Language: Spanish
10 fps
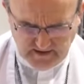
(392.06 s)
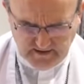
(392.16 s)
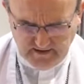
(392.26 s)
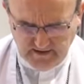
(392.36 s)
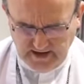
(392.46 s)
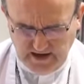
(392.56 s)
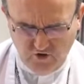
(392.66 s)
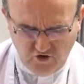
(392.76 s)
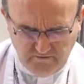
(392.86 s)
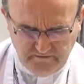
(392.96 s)
Era un
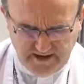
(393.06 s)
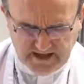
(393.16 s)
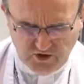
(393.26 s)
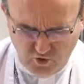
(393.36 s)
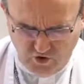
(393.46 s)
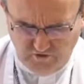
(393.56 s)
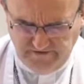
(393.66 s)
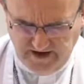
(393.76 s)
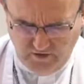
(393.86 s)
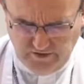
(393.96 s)
combate duro,
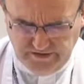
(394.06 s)
feroz.